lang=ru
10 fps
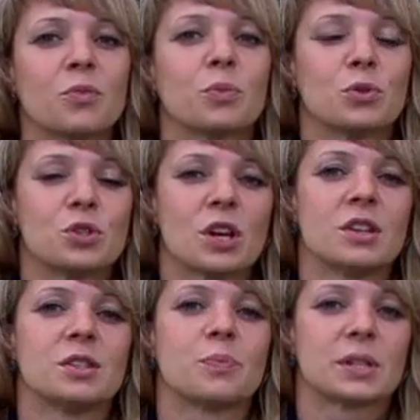вы
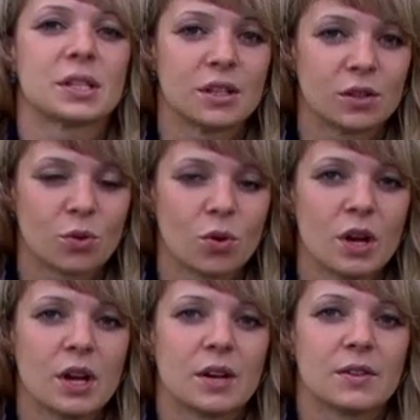получаете посылку
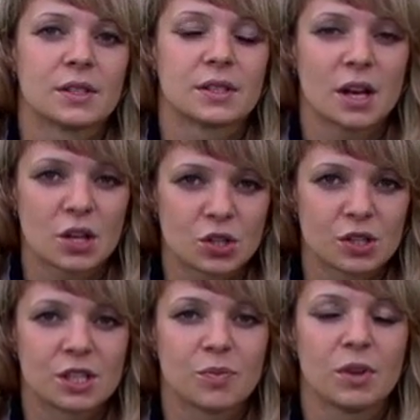с
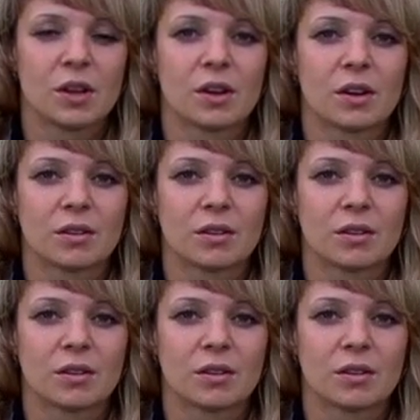саженцами,